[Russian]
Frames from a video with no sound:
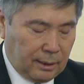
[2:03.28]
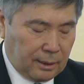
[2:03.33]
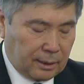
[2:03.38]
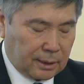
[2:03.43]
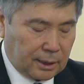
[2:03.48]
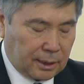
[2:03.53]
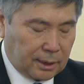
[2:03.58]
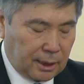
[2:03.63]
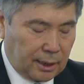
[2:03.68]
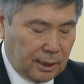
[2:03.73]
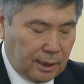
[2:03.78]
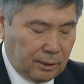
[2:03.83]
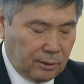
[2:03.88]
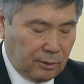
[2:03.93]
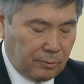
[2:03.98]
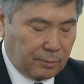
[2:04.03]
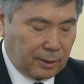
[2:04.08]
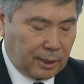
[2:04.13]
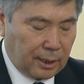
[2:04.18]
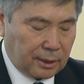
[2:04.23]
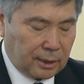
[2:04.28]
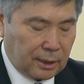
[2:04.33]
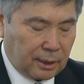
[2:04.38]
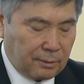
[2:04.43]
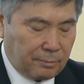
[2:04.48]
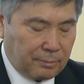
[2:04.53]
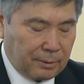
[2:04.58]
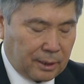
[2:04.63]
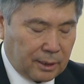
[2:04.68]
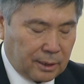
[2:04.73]
К сожалению,
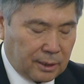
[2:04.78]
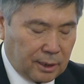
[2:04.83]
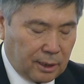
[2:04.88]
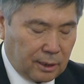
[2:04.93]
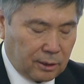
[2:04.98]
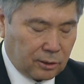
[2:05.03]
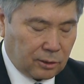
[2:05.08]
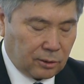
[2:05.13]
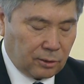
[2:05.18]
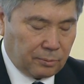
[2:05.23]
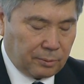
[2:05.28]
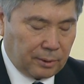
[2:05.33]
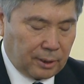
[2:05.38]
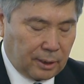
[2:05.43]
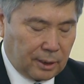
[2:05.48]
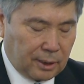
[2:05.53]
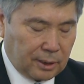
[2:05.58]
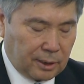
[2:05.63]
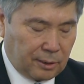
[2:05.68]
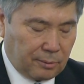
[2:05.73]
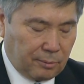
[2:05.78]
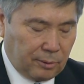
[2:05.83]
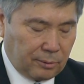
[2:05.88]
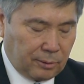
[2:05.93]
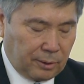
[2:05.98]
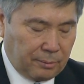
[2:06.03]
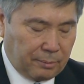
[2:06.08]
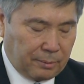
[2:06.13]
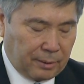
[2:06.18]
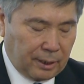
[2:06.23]
практика показала, что при
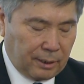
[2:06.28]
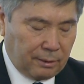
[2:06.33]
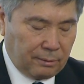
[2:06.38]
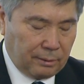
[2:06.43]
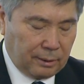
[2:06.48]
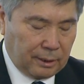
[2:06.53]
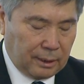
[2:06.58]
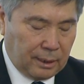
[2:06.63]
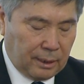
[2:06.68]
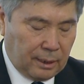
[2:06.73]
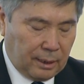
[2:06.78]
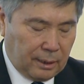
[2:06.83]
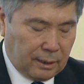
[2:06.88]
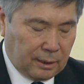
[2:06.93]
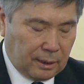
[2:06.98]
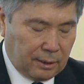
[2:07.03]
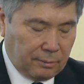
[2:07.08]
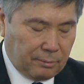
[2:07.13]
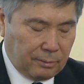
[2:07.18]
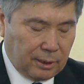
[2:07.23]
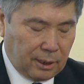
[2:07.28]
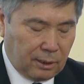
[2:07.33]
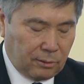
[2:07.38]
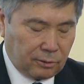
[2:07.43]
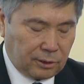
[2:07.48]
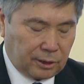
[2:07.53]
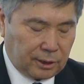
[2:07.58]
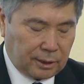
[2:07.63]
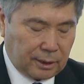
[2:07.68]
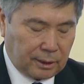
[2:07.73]
разработке правил не была
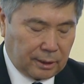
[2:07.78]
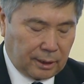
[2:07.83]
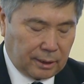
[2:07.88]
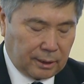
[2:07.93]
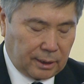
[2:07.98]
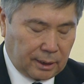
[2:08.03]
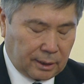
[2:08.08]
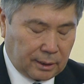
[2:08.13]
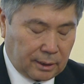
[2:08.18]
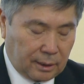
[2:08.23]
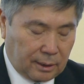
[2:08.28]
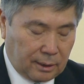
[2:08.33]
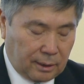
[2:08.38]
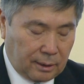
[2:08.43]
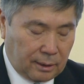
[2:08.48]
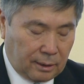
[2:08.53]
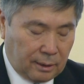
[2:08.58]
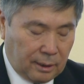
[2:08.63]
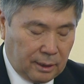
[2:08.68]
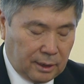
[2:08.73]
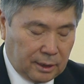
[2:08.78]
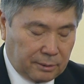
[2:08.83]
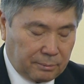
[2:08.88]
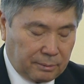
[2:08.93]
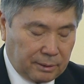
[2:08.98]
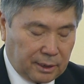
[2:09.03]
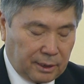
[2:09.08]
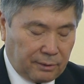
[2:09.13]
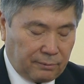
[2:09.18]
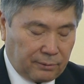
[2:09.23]
учтена некоторая
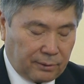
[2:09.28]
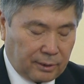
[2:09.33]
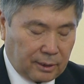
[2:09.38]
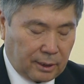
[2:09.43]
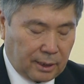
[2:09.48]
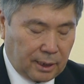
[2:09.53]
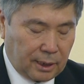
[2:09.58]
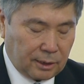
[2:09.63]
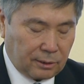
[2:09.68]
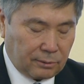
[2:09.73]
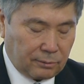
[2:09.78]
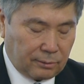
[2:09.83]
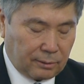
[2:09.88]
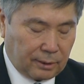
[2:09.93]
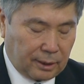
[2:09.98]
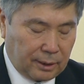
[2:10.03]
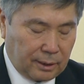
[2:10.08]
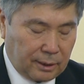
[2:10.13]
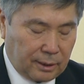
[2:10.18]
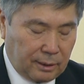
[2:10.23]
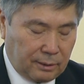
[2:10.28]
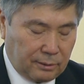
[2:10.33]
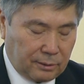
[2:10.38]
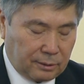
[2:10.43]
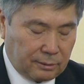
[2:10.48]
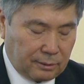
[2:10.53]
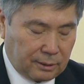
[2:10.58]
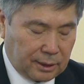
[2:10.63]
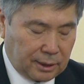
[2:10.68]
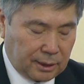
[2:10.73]
специфика газового рынка, в
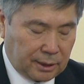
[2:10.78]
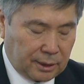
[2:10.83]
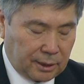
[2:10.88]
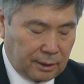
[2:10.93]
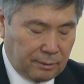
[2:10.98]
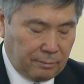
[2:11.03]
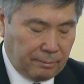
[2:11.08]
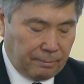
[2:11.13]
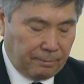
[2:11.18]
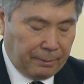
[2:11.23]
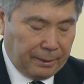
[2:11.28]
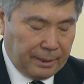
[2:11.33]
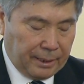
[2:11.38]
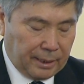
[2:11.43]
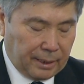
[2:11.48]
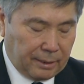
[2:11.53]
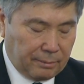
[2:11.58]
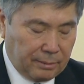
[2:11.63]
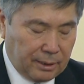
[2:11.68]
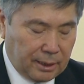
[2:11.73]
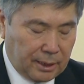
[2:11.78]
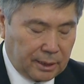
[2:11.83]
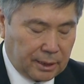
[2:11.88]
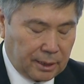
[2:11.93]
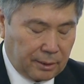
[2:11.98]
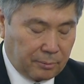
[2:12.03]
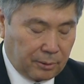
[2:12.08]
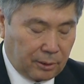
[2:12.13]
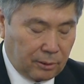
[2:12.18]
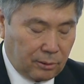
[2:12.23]
связи с чем имелись
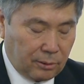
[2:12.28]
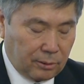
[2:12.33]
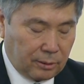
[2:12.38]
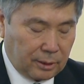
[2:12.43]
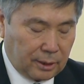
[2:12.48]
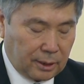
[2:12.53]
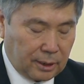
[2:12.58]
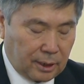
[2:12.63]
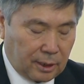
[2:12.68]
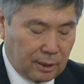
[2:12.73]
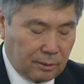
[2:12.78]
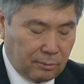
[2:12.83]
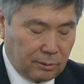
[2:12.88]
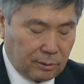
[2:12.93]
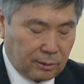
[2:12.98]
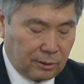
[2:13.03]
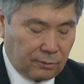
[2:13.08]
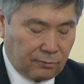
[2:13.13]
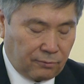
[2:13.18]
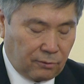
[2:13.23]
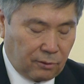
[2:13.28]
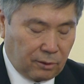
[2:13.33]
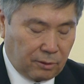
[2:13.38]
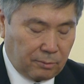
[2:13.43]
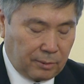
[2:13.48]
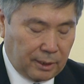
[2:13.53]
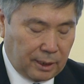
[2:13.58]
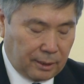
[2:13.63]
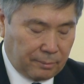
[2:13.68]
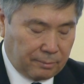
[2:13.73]
определенные недоработки в
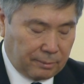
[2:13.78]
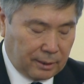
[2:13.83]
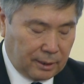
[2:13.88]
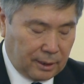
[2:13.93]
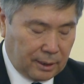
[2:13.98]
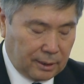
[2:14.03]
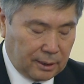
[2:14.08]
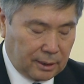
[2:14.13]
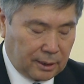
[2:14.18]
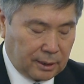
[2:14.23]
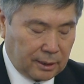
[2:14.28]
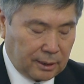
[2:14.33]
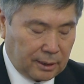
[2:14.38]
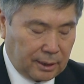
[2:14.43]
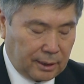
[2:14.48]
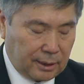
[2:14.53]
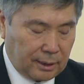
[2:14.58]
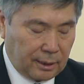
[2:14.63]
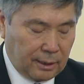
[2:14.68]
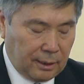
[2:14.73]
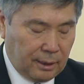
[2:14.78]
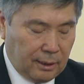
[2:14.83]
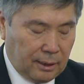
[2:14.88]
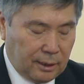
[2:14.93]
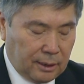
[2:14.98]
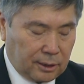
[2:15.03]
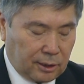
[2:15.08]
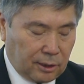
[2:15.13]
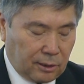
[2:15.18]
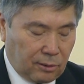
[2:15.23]
формуле определения цены
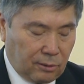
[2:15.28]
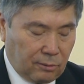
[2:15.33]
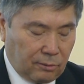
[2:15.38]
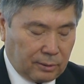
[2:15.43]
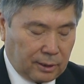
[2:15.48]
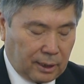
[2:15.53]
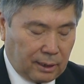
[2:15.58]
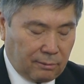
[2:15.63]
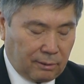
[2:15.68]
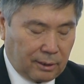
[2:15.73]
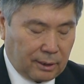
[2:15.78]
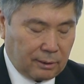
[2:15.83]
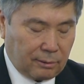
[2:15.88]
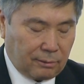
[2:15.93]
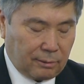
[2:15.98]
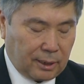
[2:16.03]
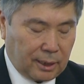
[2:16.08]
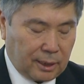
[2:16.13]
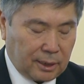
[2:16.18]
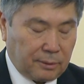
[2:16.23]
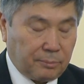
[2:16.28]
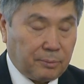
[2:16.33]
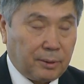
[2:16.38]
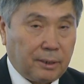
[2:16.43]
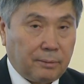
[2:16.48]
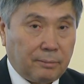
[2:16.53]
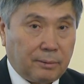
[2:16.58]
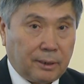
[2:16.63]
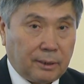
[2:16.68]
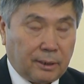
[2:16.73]
сырого товарного газа,
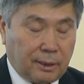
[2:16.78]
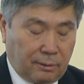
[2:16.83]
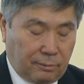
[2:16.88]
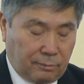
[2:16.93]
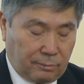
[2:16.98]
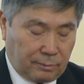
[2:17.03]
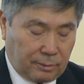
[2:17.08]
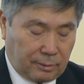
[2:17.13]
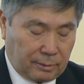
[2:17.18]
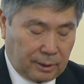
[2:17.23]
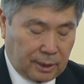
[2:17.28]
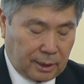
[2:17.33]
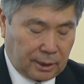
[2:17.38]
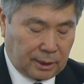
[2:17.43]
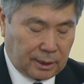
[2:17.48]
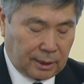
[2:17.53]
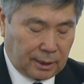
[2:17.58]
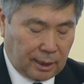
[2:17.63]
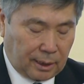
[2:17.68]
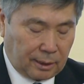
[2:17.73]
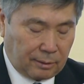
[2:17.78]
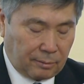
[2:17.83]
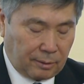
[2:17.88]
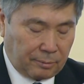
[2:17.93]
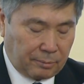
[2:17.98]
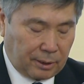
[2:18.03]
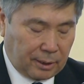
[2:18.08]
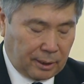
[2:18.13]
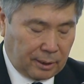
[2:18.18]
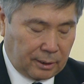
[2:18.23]
приобретаемого национальным
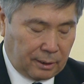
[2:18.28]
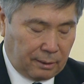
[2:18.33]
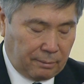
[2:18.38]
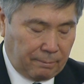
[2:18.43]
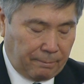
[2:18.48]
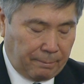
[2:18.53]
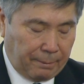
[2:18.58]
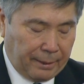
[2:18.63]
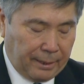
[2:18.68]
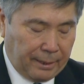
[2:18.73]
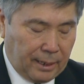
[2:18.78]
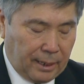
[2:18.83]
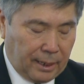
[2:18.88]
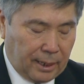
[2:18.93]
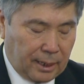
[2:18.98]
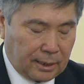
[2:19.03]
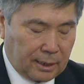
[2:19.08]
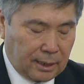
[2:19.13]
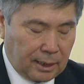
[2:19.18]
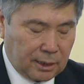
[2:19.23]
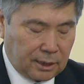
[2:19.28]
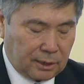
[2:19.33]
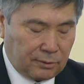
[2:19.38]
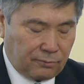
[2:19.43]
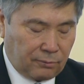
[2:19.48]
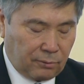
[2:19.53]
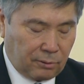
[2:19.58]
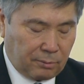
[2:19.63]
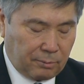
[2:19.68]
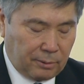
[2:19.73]
оператором, а также
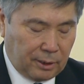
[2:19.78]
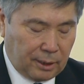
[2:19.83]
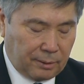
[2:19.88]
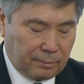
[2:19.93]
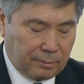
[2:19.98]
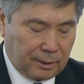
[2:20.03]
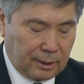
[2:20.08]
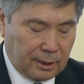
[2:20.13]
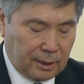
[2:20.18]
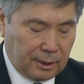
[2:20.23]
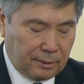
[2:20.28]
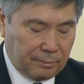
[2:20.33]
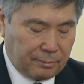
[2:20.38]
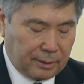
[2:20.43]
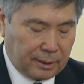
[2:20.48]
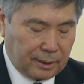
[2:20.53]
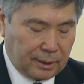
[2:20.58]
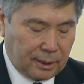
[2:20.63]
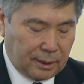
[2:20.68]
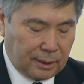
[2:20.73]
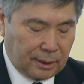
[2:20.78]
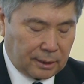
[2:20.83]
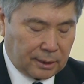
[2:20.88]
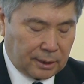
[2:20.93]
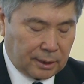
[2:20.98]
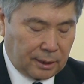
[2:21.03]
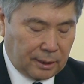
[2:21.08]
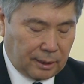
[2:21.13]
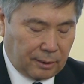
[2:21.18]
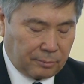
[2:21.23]
в формуле определения предельных
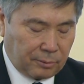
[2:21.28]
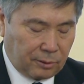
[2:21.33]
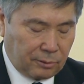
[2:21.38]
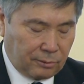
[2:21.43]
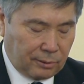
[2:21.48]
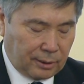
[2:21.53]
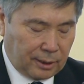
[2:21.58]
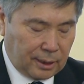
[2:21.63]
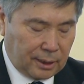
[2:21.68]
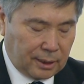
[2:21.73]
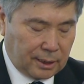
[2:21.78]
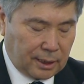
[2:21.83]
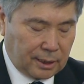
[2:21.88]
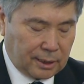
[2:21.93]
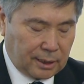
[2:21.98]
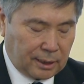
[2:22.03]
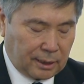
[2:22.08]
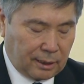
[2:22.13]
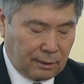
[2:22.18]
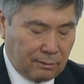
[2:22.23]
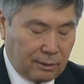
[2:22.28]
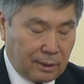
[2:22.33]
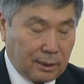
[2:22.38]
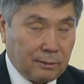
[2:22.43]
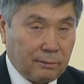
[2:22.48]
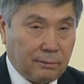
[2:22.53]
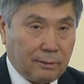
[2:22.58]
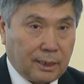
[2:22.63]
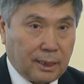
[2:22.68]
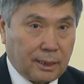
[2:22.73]
цен оптовой реализации
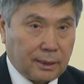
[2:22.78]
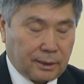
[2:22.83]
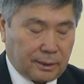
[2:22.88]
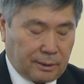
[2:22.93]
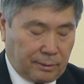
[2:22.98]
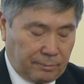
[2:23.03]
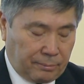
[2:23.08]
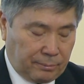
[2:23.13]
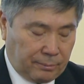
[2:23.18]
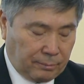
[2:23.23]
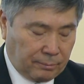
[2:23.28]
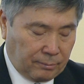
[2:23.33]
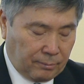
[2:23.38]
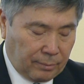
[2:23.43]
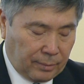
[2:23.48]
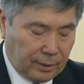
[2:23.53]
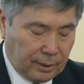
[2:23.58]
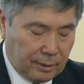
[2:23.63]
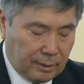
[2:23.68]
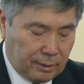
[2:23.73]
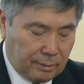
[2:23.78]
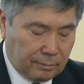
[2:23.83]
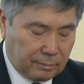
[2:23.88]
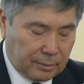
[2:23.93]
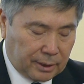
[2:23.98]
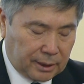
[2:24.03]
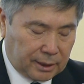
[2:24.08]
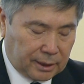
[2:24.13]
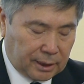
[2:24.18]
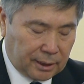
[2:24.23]
товарного газа.
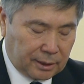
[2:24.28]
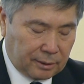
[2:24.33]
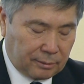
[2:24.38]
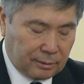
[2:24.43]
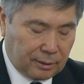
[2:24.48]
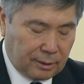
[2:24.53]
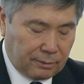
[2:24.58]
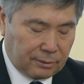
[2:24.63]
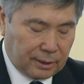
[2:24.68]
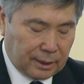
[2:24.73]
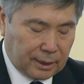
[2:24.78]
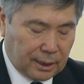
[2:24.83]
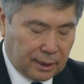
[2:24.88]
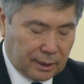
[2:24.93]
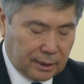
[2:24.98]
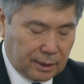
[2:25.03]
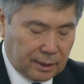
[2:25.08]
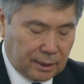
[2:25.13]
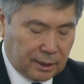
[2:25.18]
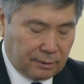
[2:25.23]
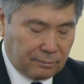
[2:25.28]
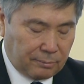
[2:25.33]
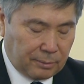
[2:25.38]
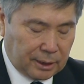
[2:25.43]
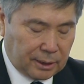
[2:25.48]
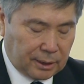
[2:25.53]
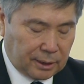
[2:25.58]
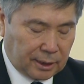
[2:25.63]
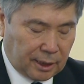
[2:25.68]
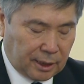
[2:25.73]
Министерство нефти и газа
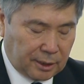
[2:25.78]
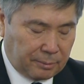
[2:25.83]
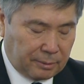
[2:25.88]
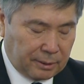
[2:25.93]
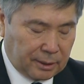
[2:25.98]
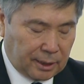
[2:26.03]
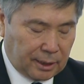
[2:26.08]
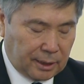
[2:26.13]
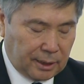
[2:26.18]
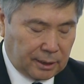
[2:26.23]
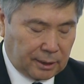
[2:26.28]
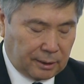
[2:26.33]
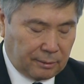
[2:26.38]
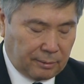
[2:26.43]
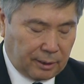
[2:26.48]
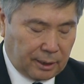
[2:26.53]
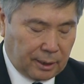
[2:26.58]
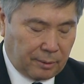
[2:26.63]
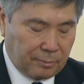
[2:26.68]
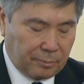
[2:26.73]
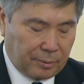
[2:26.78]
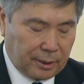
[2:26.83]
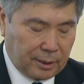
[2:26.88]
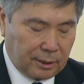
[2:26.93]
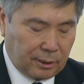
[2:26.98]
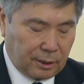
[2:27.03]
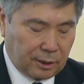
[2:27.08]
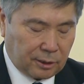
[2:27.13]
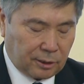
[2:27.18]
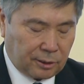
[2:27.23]
совместно со специалистами
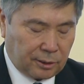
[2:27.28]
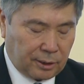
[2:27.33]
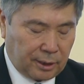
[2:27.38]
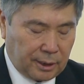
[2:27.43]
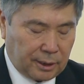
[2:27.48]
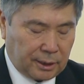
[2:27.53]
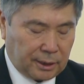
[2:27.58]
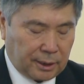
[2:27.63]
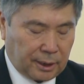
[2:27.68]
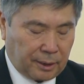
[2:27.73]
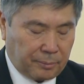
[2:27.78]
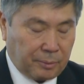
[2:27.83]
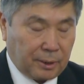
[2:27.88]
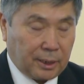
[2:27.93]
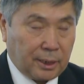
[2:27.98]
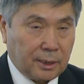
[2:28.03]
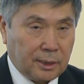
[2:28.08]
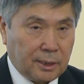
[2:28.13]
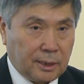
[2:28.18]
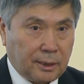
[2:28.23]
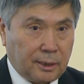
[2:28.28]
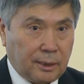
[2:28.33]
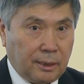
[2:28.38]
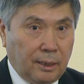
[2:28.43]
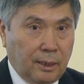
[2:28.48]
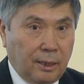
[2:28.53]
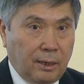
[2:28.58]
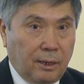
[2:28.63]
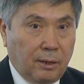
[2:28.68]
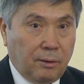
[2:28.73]
компании, осуществляющих операции
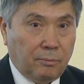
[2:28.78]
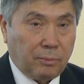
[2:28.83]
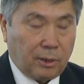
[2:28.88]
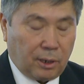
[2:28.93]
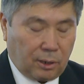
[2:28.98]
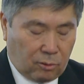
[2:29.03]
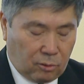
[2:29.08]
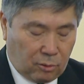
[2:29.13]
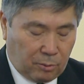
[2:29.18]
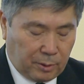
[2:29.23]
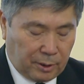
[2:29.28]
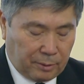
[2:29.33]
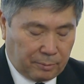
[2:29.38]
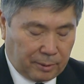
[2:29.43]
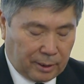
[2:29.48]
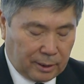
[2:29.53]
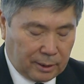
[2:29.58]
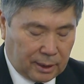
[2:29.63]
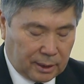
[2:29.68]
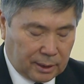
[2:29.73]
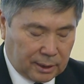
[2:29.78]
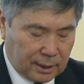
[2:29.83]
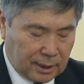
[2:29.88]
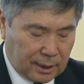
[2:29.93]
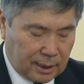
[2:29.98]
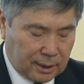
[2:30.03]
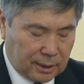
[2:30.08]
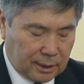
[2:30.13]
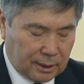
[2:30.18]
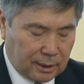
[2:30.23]
по купле-продаже
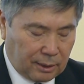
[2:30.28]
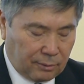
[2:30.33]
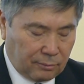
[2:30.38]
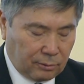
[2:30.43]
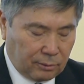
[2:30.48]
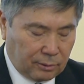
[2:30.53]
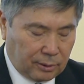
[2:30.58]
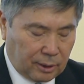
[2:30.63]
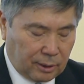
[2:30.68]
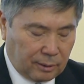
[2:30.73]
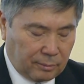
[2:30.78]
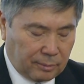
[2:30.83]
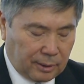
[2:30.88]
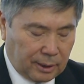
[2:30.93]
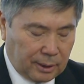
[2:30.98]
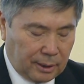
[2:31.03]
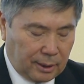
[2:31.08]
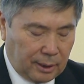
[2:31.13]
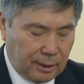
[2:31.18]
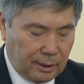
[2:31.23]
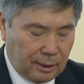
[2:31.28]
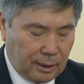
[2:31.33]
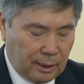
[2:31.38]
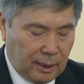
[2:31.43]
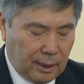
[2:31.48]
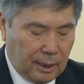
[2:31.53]
газа на внутреннем рынке,